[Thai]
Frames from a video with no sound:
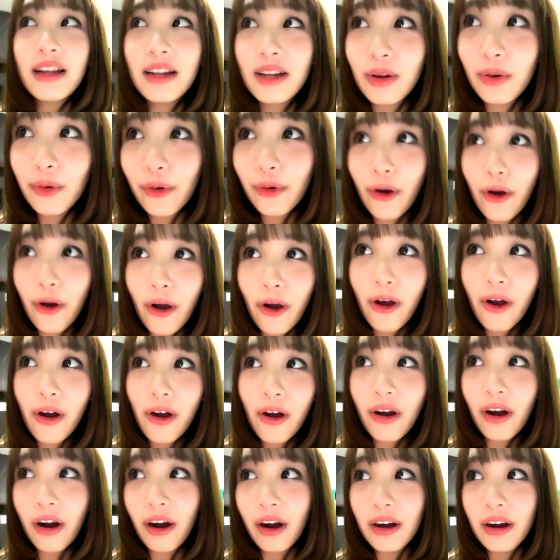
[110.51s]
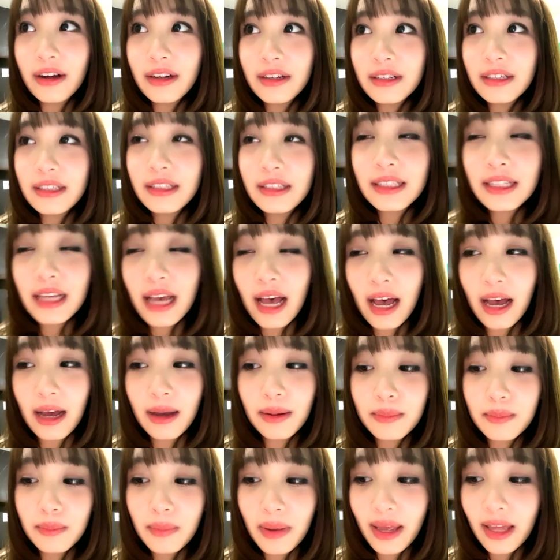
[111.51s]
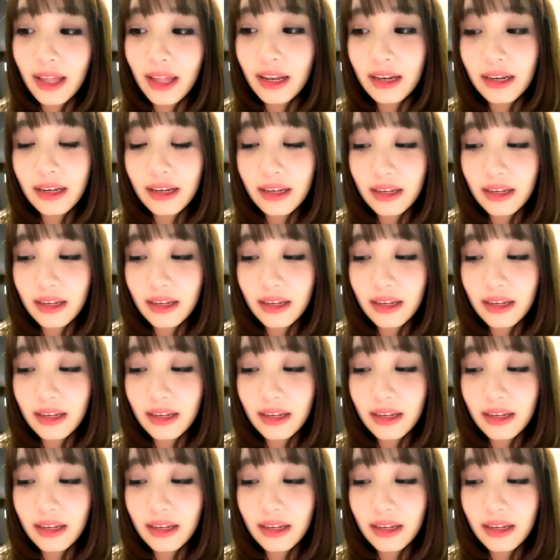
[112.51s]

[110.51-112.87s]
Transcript: แล้วก็จะเป็น